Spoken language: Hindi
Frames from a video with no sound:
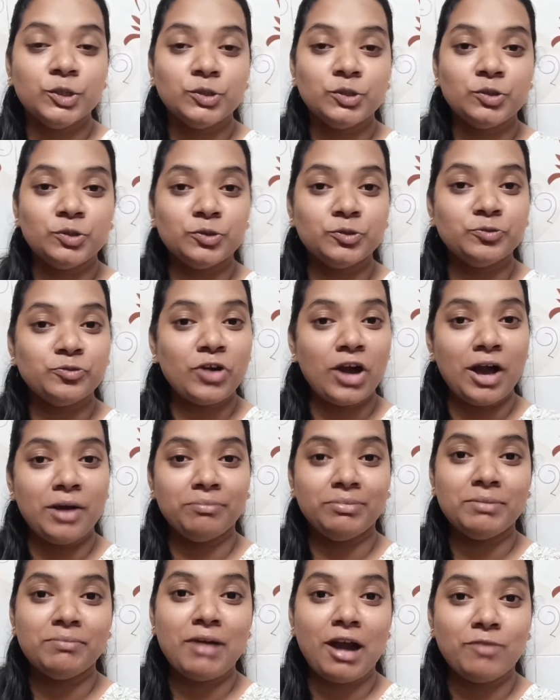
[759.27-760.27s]
तो वहाँ
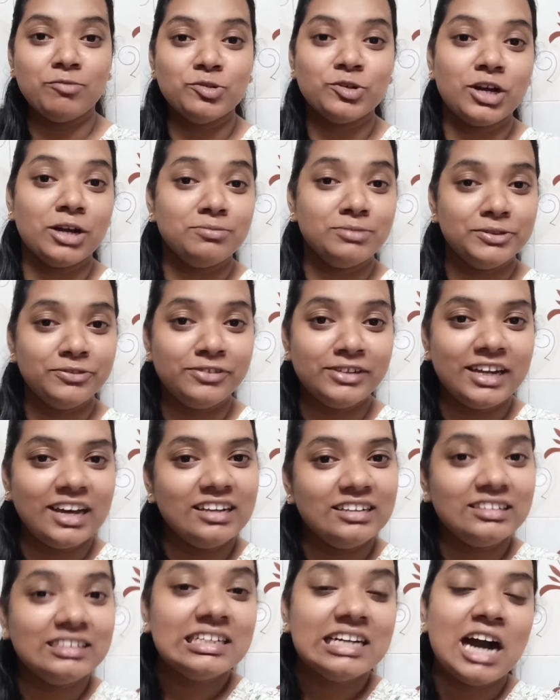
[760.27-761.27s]
पे बाबू का भी
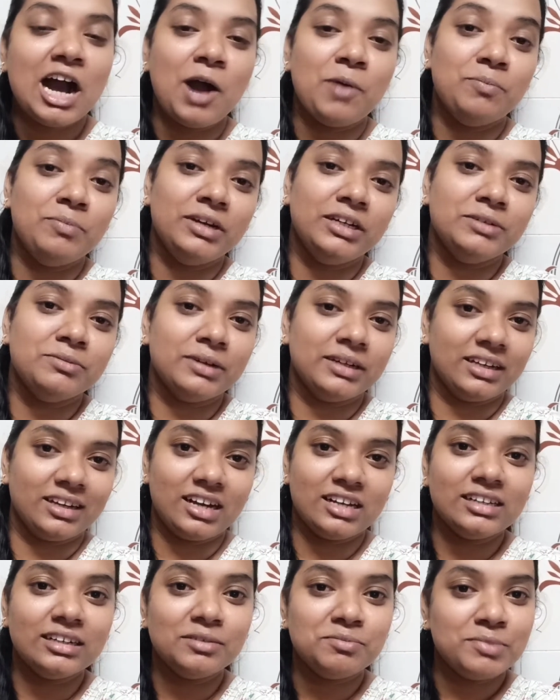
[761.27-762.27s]
फिलहाल आमलेट बने का
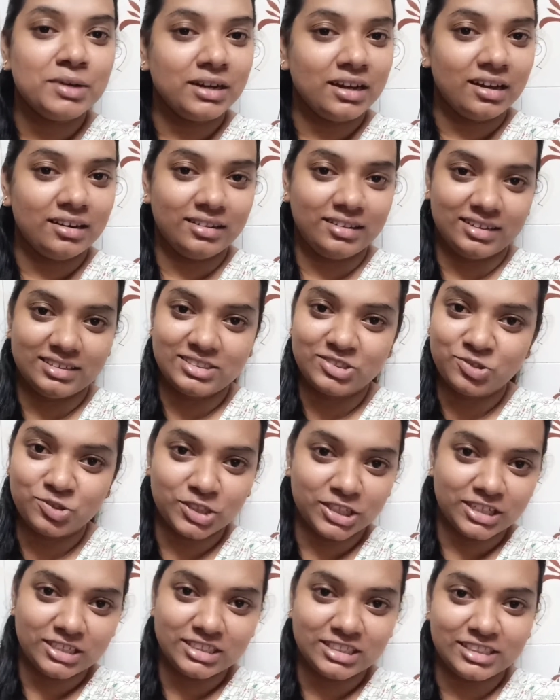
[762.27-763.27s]
बनाने का
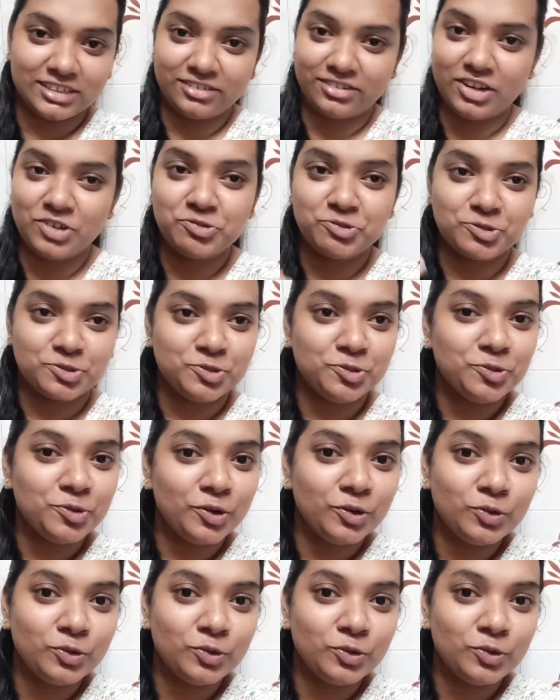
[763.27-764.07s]
स्ट्रगल चल रहा है उसको